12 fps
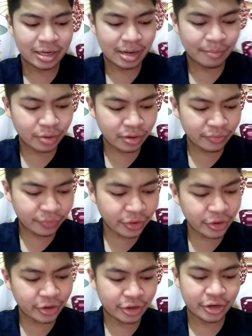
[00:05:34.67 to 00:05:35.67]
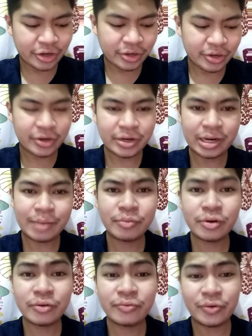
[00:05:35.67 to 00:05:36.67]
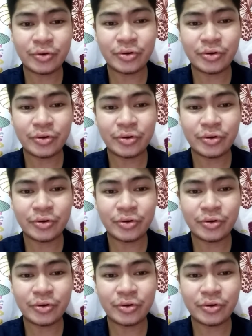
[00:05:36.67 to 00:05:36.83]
Number 4. Number 4.